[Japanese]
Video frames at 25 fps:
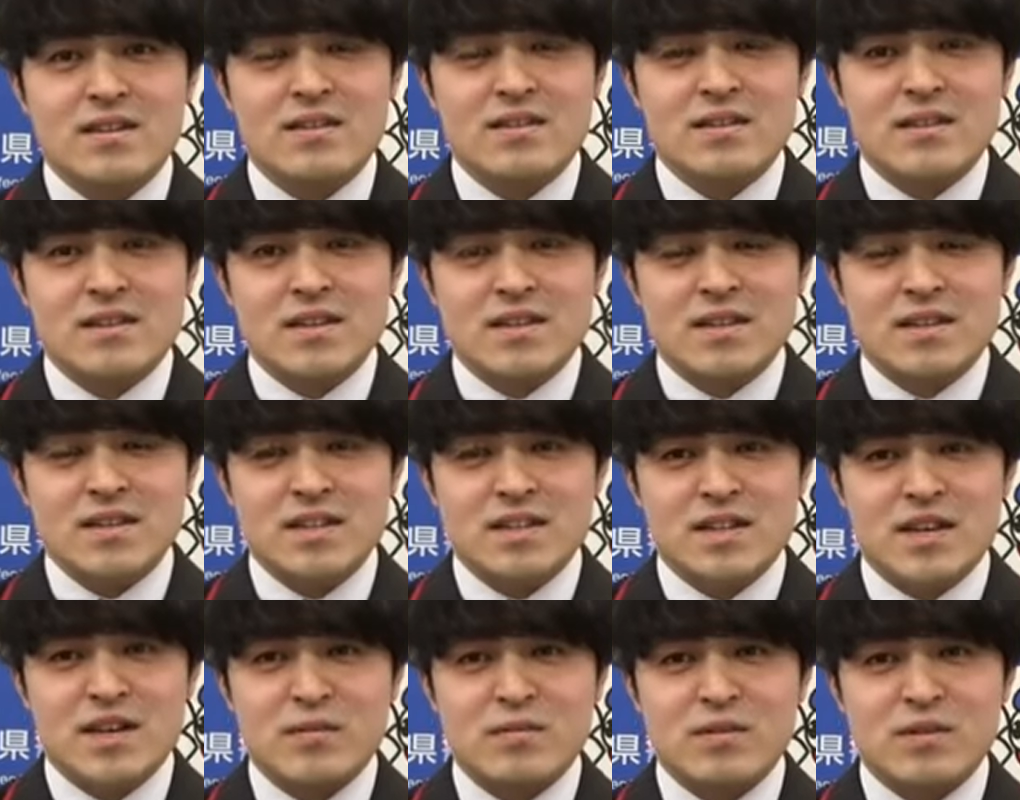えー、
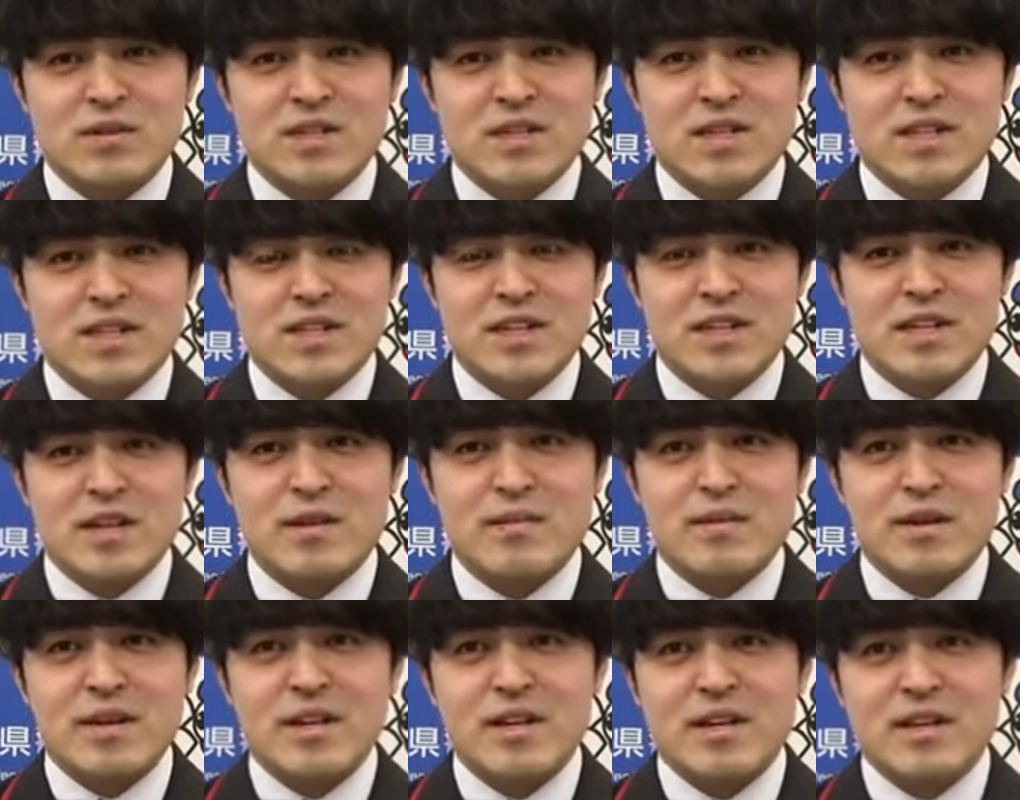被害防止ができ
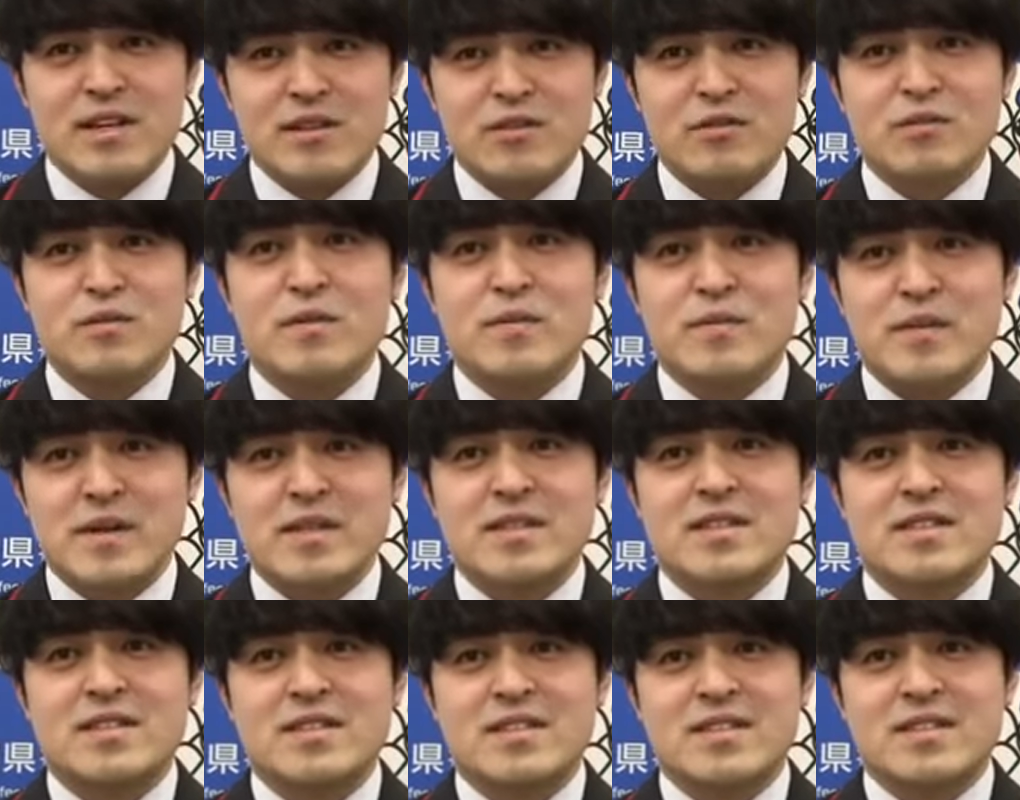ればいいかなと思いま
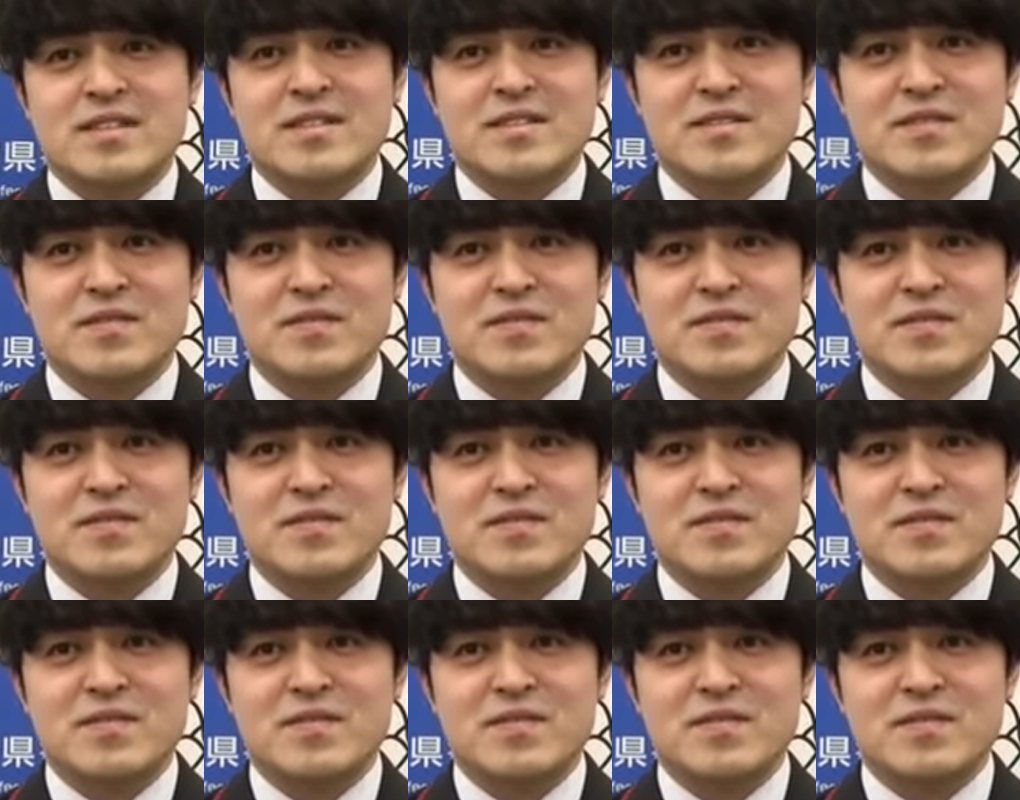す